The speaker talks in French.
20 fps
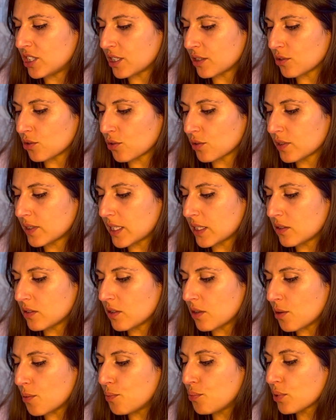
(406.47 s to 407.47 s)
hein, dans cette
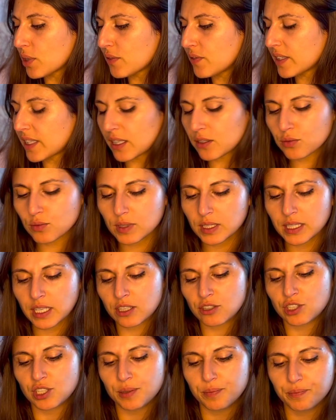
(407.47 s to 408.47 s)
euh, purification
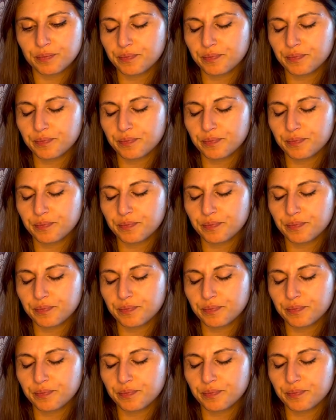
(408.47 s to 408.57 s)
d'énergie.